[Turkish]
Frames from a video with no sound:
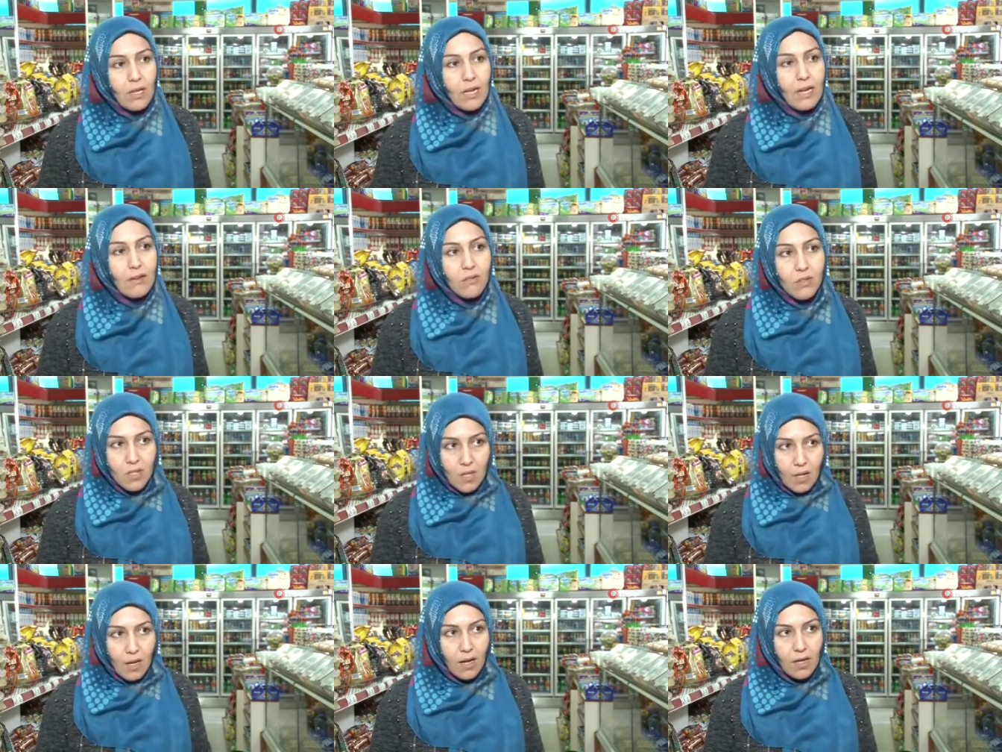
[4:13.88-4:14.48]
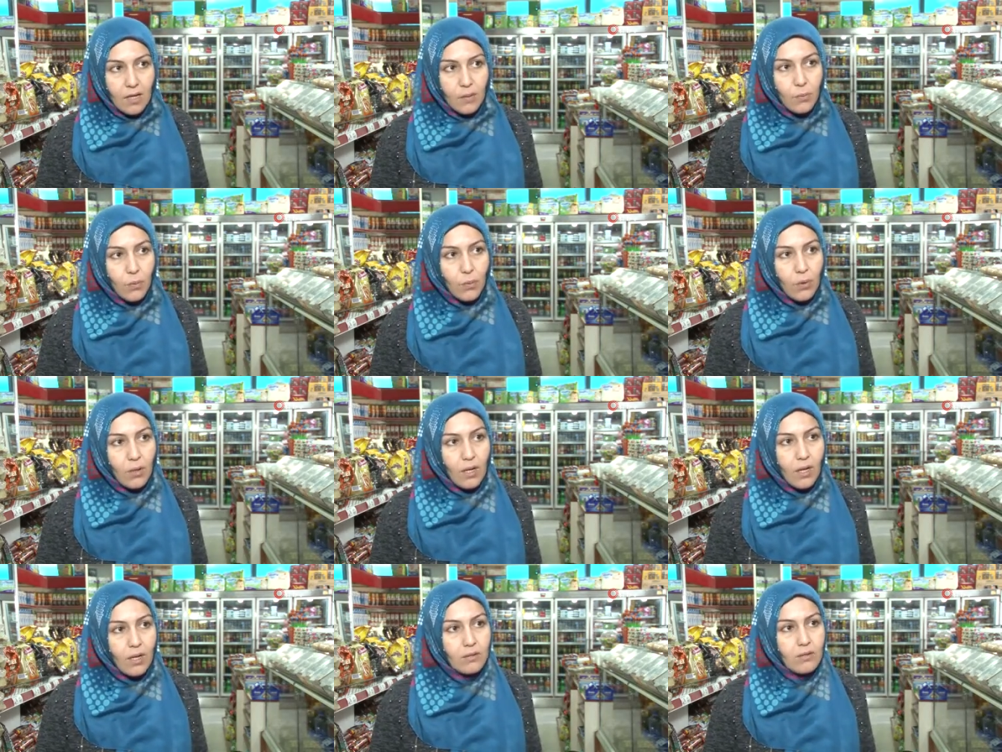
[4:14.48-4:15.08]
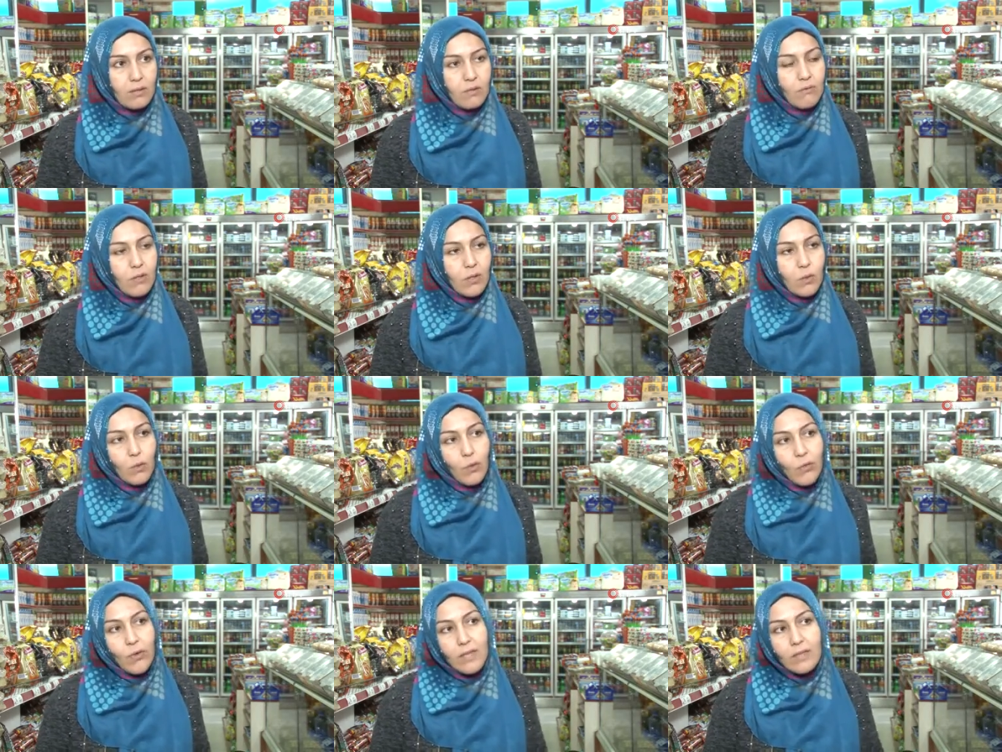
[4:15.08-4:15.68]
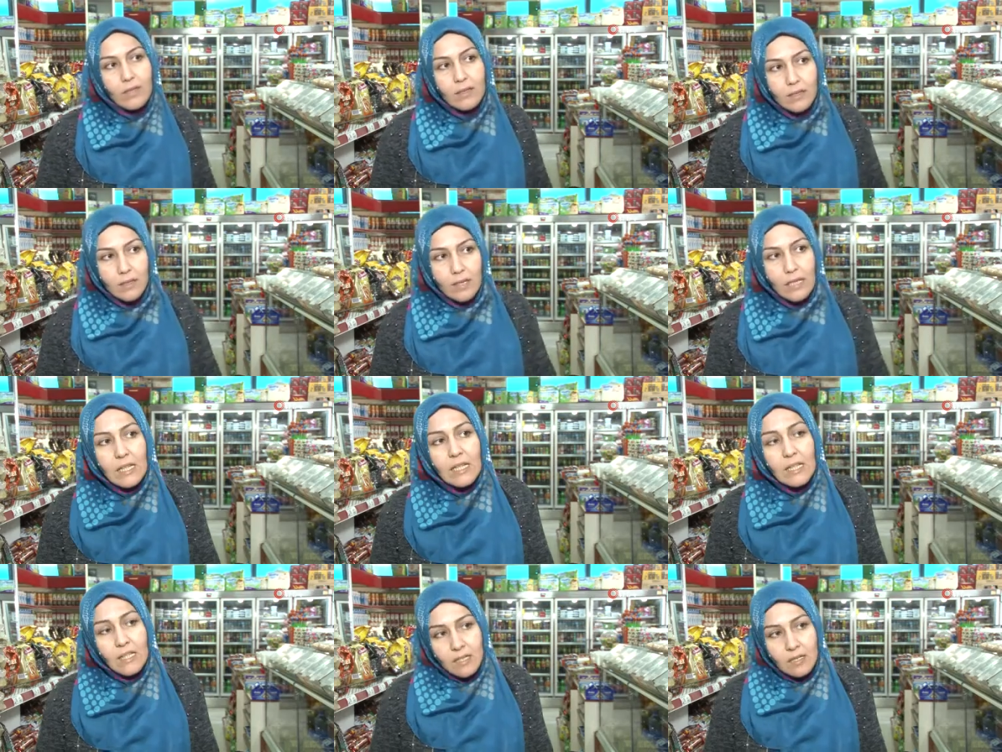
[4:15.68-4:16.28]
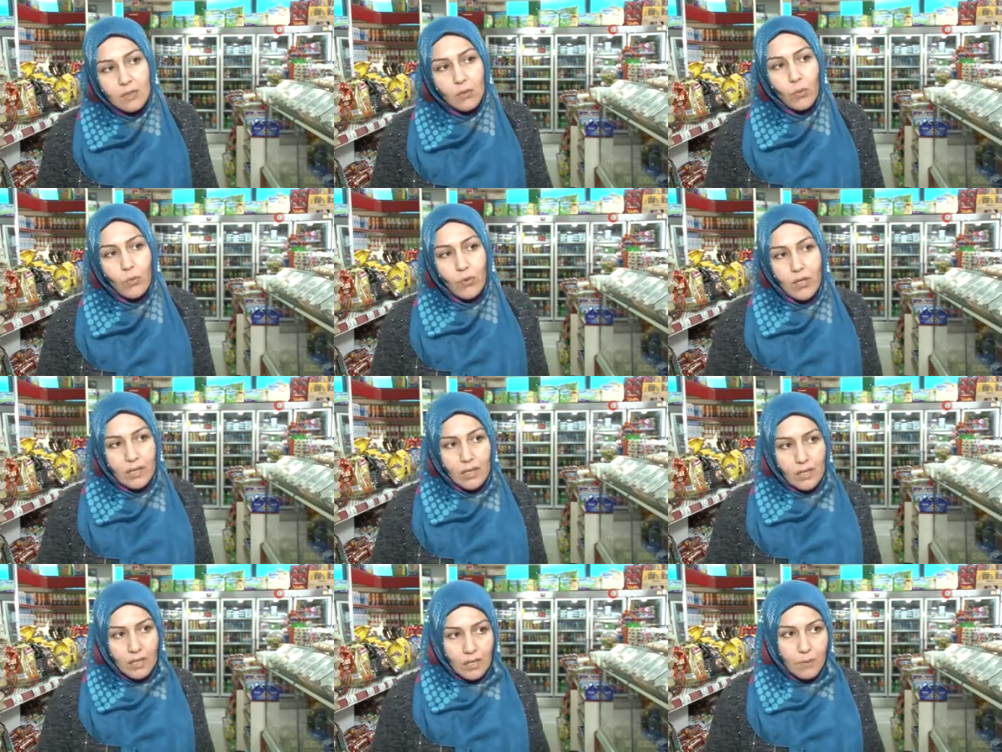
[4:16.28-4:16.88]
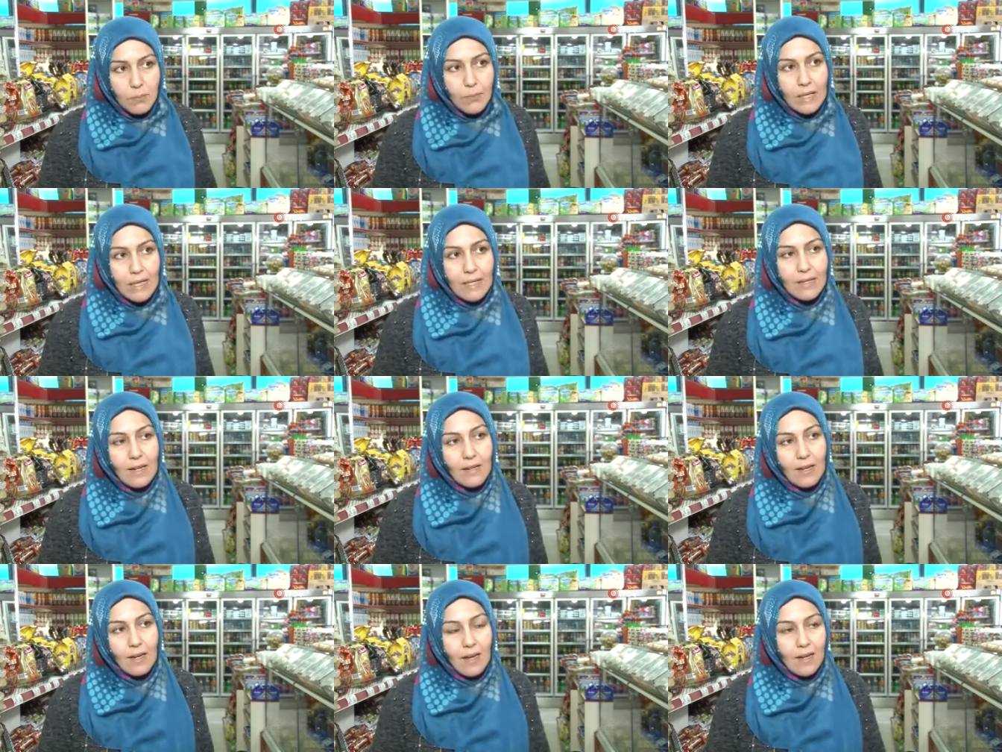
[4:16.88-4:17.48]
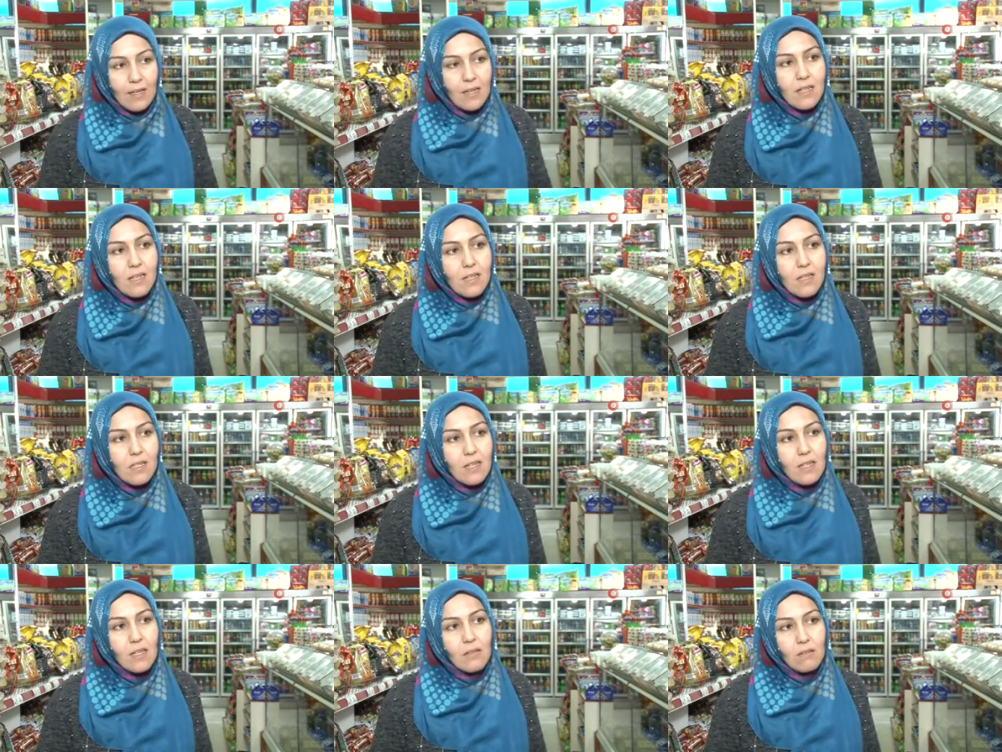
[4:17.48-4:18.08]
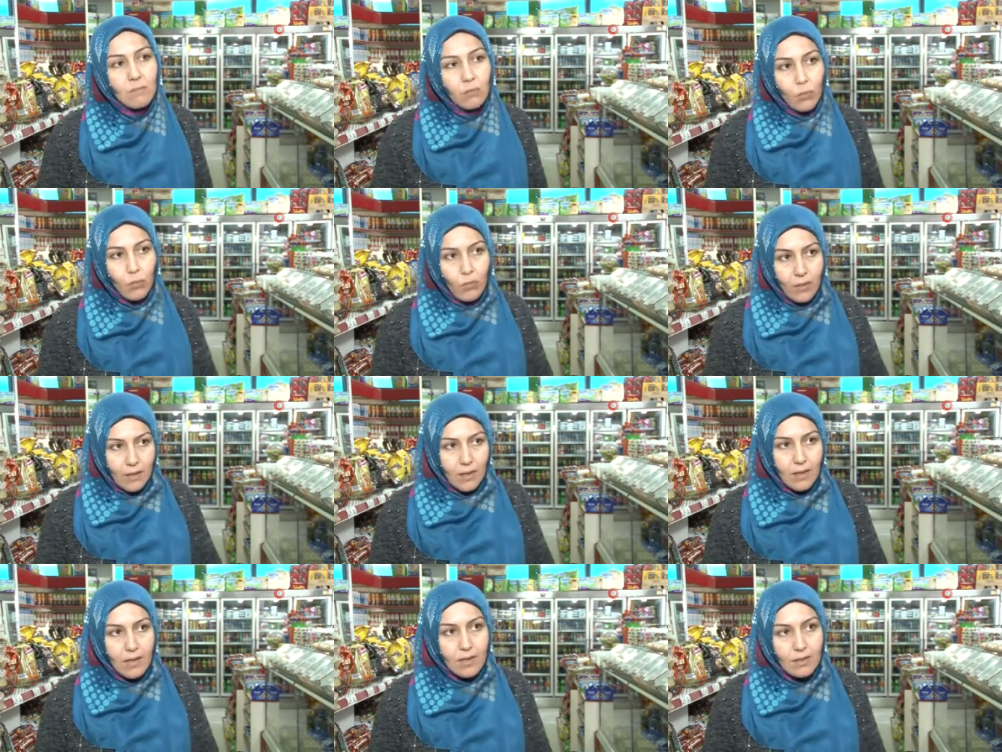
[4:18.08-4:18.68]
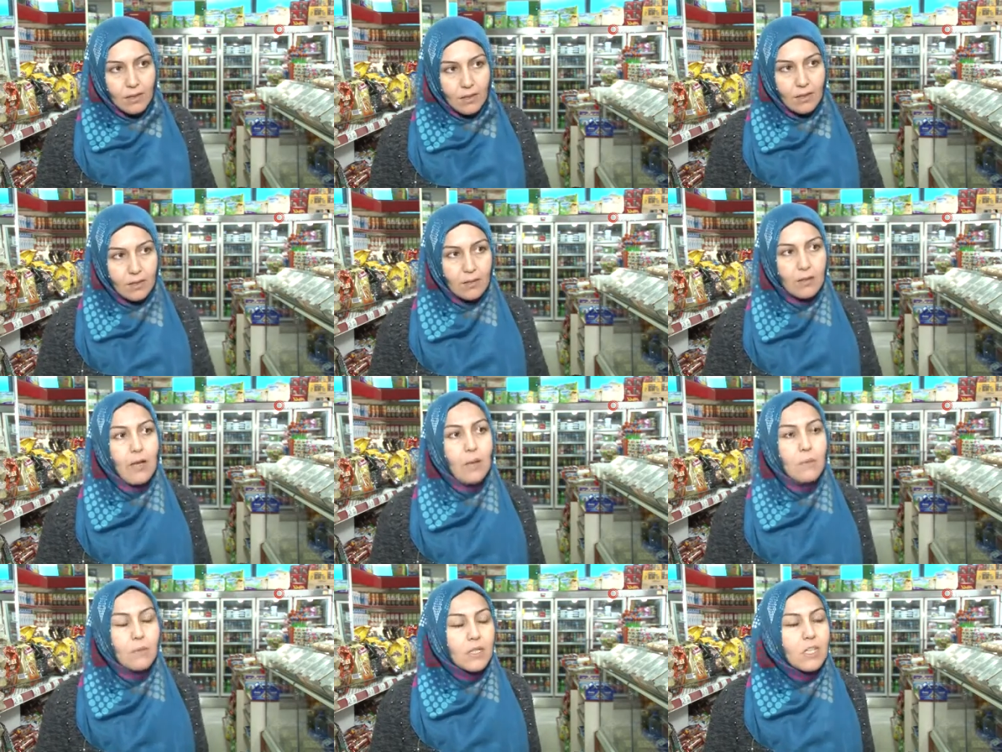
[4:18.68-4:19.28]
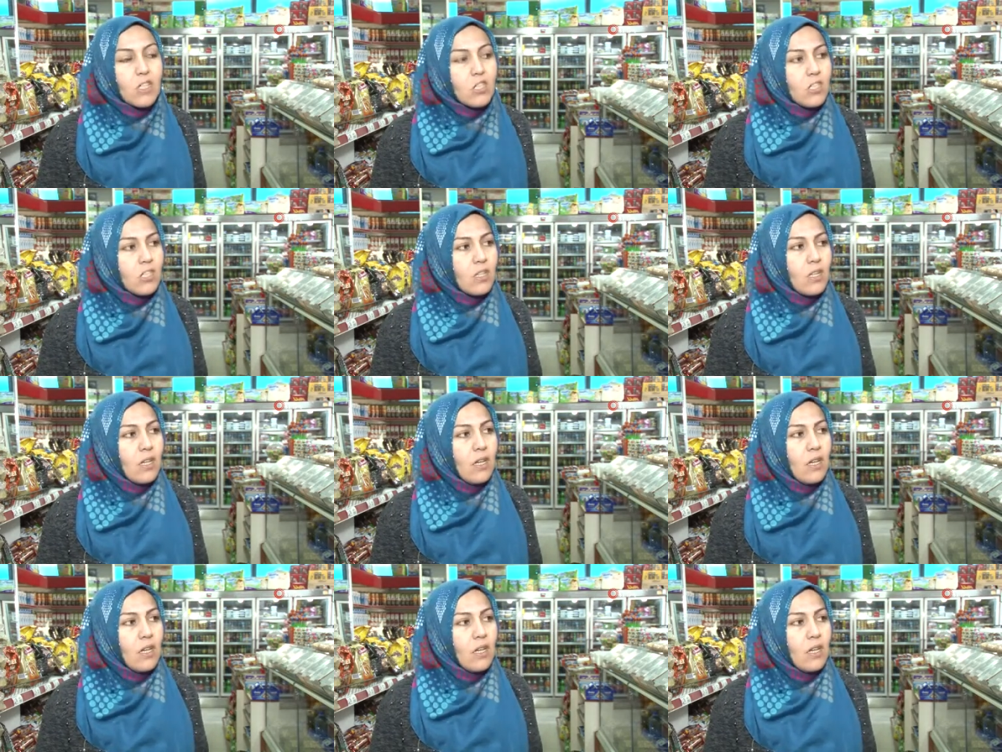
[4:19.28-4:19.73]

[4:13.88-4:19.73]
ev sahibi olan ve güvenilir, güvenilir bilinen, herkese güvenilir tanınan bir kişi.